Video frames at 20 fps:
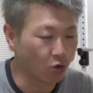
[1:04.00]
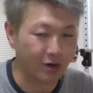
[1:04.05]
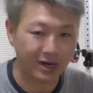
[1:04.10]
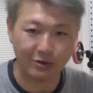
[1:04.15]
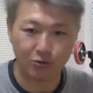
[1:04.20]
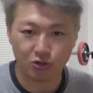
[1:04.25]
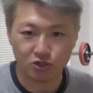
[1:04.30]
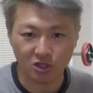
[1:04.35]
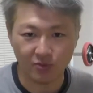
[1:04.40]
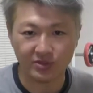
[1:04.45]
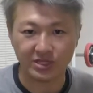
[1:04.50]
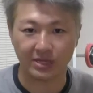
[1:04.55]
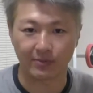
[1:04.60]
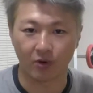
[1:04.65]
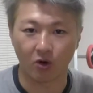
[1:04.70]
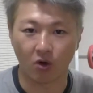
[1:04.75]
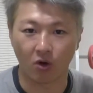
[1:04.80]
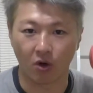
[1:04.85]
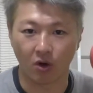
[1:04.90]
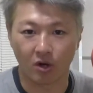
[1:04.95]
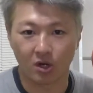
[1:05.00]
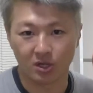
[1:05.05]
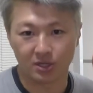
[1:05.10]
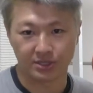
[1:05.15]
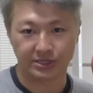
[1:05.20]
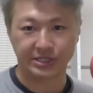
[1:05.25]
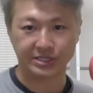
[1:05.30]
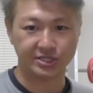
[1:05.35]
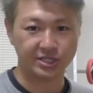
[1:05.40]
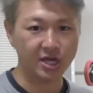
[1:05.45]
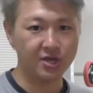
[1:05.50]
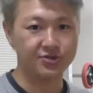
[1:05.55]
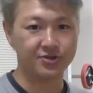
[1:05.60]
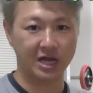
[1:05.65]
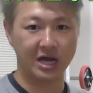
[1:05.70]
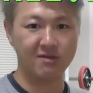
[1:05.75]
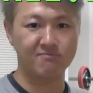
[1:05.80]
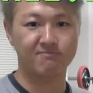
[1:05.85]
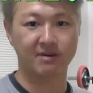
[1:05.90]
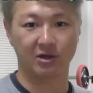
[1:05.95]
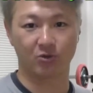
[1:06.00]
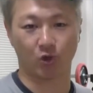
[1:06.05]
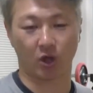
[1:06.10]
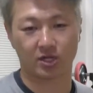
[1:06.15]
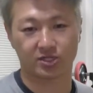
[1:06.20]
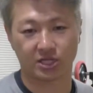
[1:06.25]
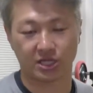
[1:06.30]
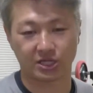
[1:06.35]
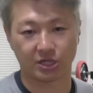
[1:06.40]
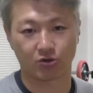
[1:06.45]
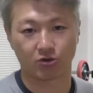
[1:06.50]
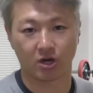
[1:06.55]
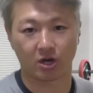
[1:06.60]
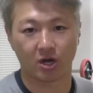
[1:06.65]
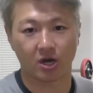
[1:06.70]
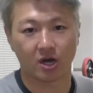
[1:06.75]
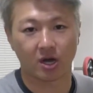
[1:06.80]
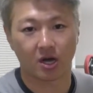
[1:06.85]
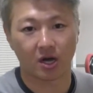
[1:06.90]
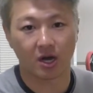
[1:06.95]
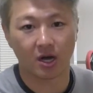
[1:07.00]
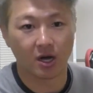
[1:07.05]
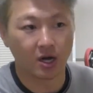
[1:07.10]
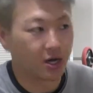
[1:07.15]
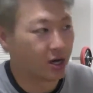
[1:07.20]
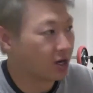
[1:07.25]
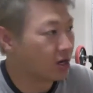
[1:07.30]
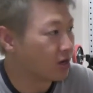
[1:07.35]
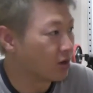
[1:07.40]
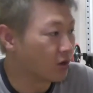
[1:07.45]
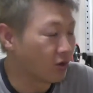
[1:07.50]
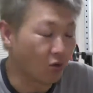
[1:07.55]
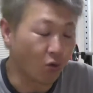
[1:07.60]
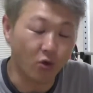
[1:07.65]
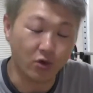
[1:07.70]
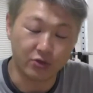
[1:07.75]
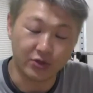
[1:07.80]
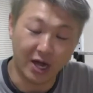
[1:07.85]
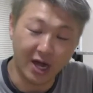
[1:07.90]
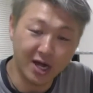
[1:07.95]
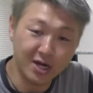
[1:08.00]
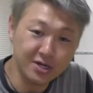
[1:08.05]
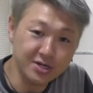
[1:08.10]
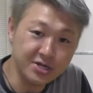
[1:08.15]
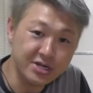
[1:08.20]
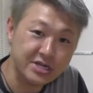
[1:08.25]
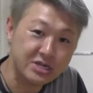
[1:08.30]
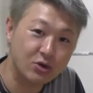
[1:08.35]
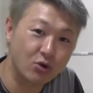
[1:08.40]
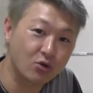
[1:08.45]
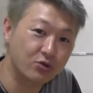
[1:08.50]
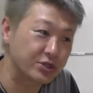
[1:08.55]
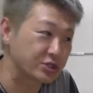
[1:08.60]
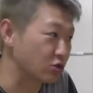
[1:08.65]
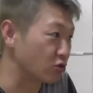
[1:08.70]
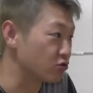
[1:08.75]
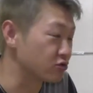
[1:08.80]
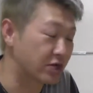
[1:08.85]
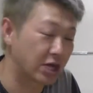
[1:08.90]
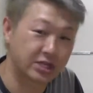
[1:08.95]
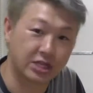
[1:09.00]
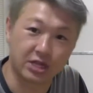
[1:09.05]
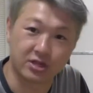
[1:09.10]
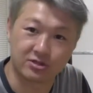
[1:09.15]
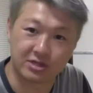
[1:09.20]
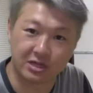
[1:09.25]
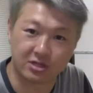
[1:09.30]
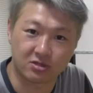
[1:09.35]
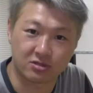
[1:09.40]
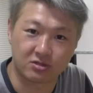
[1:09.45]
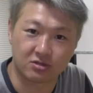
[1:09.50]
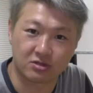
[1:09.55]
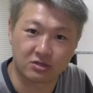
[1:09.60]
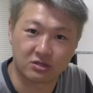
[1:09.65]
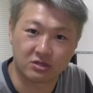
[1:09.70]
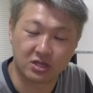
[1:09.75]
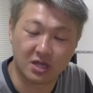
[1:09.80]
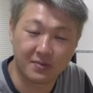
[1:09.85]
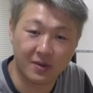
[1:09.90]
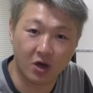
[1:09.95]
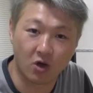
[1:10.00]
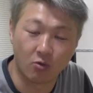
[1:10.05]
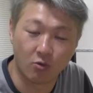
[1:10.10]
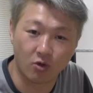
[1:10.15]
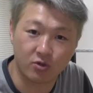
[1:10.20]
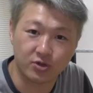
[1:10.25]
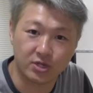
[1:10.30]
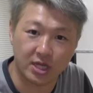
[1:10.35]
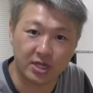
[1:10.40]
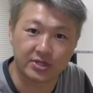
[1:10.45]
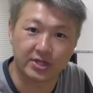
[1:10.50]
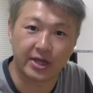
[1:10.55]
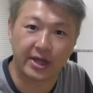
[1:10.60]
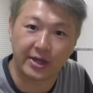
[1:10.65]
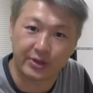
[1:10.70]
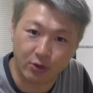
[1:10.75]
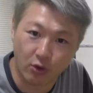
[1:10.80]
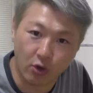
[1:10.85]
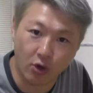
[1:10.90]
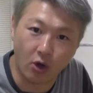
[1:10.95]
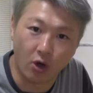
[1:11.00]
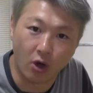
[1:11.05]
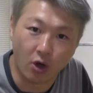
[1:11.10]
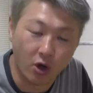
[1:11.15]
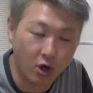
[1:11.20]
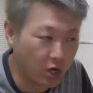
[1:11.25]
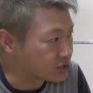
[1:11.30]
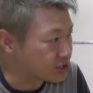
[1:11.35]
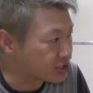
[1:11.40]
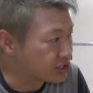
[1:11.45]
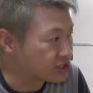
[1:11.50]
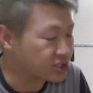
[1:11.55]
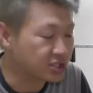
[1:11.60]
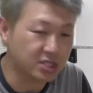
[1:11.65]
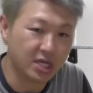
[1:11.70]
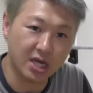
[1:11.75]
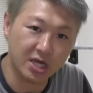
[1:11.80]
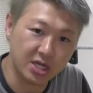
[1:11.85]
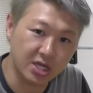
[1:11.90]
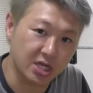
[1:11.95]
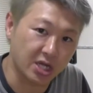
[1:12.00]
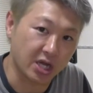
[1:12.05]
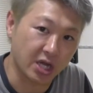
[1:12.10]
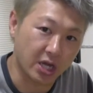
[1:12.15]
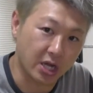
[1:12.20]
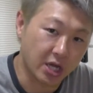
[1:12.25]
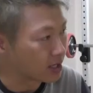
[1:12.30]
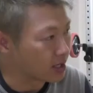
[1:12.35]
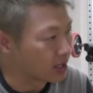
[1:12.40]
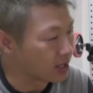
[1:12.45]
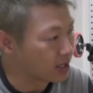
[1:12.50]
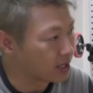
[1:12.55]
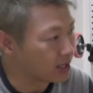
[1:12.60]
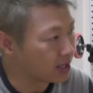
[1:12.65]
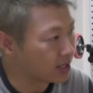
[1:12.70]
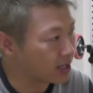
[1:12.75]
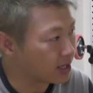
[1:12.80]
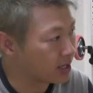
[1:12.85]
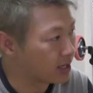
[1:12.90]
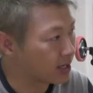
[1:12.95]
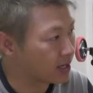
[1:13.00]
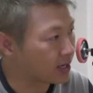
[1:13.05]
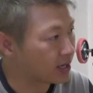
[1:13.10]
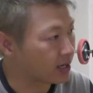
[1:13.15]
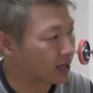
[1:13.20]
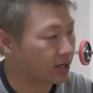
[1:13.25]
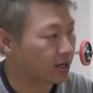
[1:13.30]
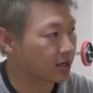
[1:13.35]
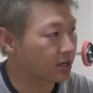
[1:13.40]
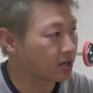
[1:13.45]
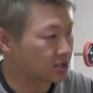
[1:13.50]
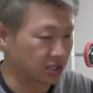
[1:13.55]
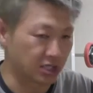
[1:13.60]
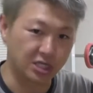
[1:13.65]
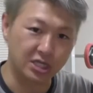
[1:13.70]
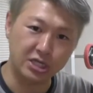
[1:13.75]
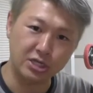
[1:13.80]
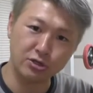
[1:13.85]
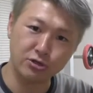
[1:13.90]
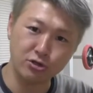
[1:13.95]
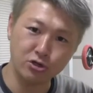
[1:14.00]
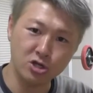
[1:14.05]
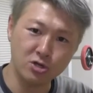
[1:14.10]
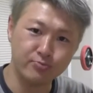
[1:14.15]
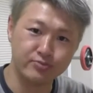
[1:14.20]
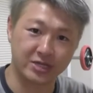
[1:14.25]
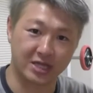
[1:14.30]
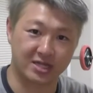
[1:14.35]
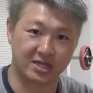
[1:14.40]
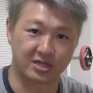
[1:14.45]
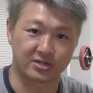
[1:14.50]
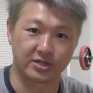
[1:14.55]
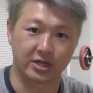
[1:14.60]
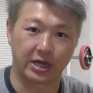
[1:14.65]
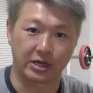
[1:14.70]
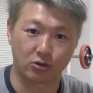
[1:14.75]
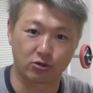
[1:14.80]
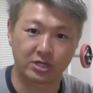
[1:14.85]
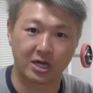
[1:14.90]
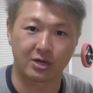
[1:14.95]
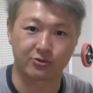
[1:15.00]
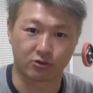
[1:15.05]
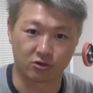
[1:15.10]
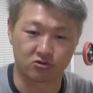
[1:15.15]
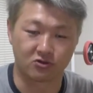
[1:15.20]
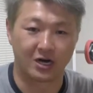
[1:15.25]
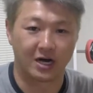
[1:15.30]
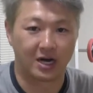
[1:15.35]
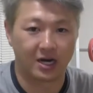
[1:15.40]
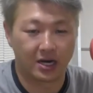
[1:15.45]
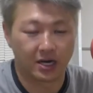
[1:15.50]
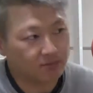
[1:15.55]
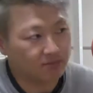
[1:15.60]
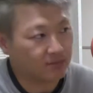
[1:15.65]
他の人見ても、2000何番とかつけてるから、おい、何人オーディション受けてんだってまあ思ったんだけど、実際、えー、E グループだったんだけど、タートルは。